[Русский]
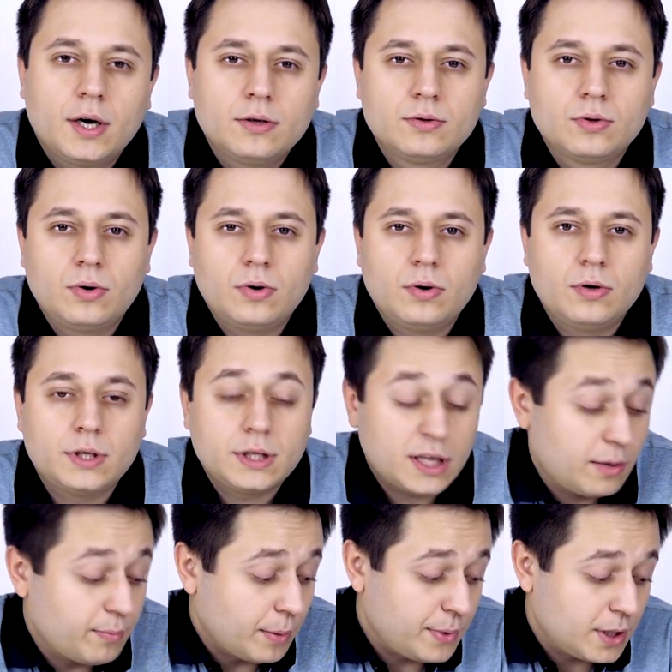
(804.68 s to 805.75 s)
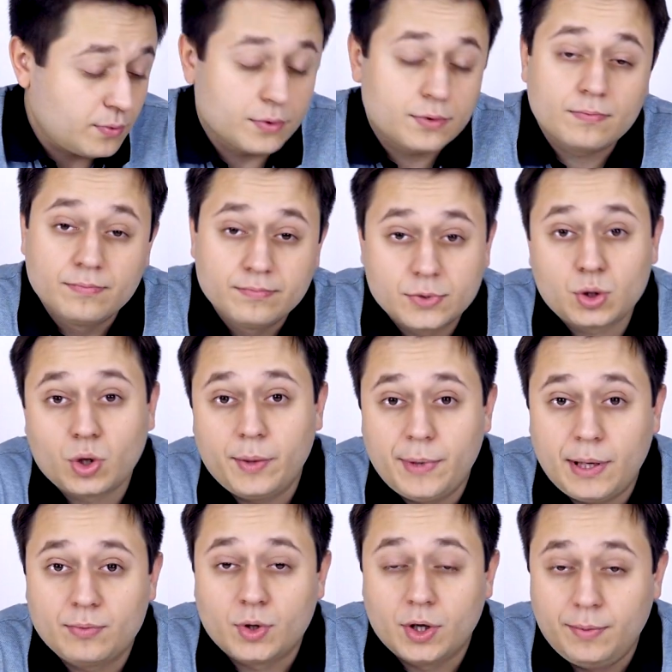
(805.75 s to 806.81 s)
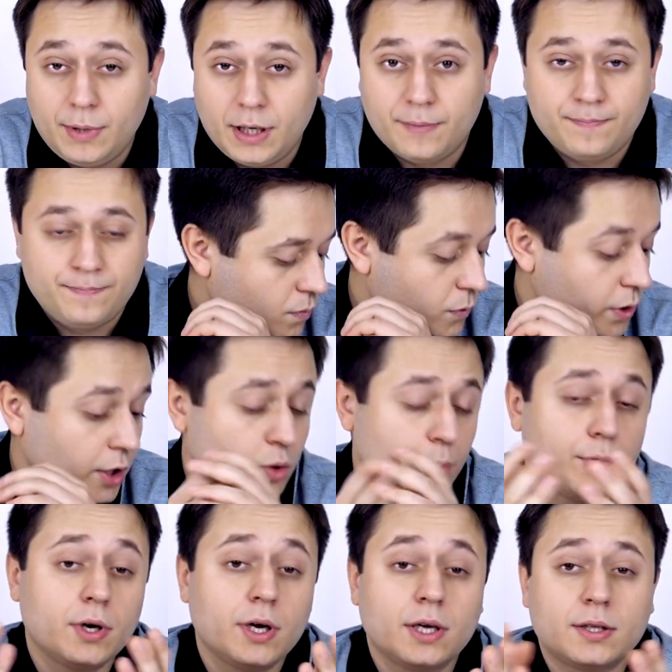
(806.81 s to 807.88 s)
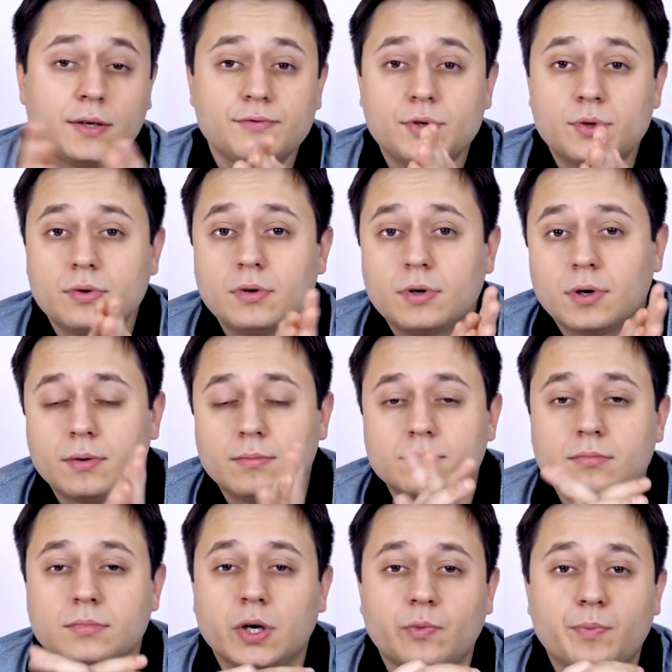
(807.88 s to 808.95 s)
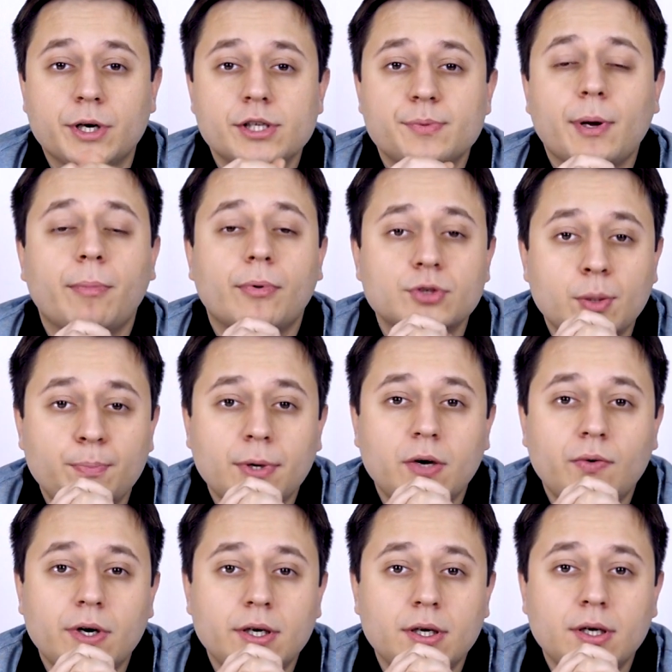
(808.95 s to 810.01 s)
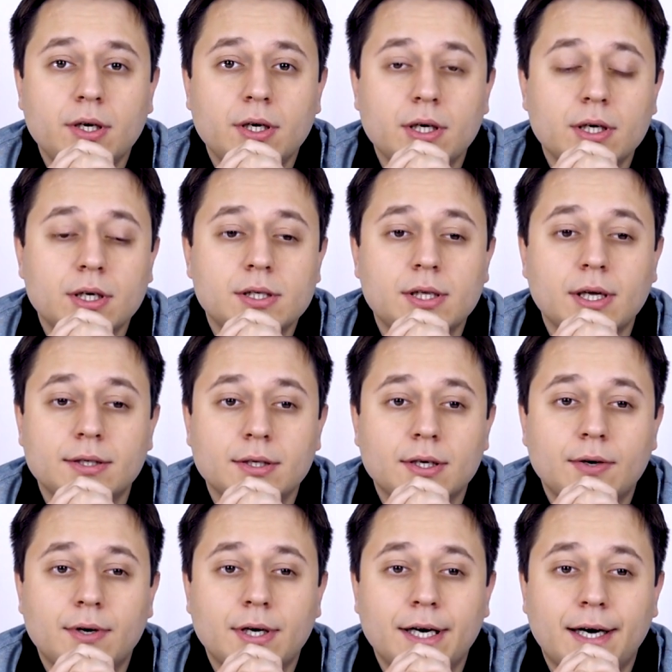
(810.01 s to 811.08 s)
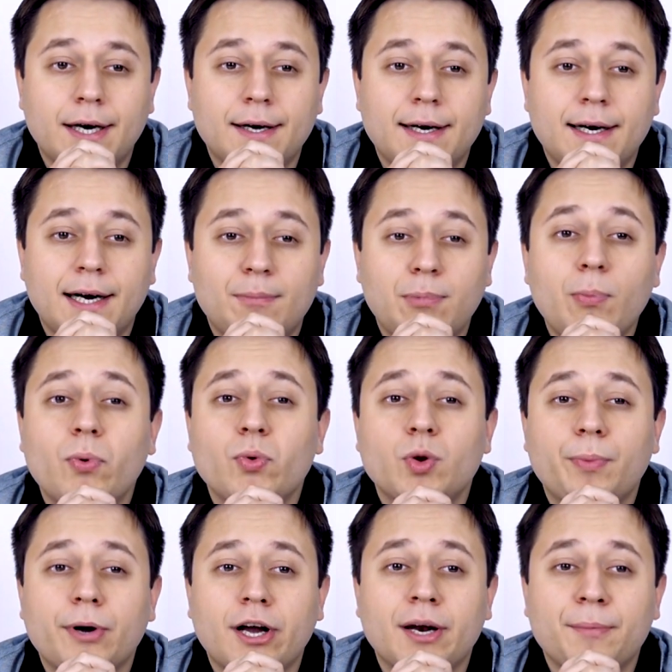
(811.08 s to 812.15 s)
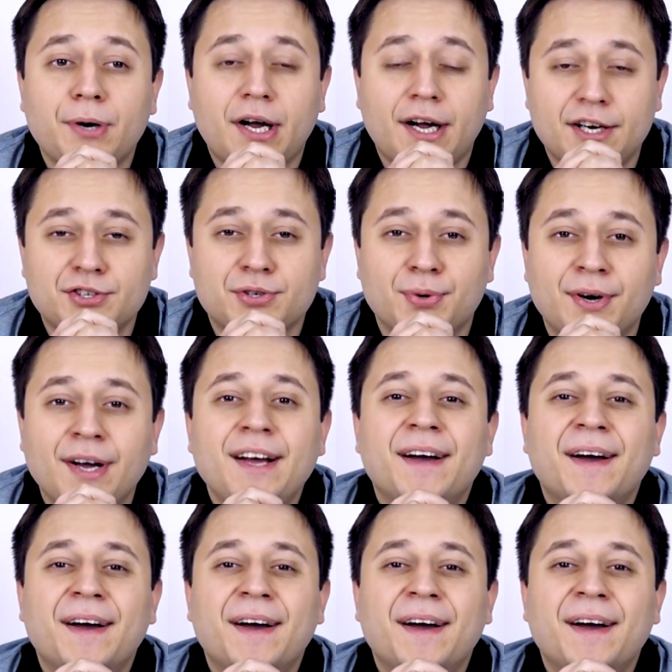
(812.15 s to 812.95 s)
но на данный момент вот что имеем, то имеем. Ну, я думаю, на этом все. Мы, в принципе, обо всем поговорили. Кстати говоря, а по поводу ПК на прокачку.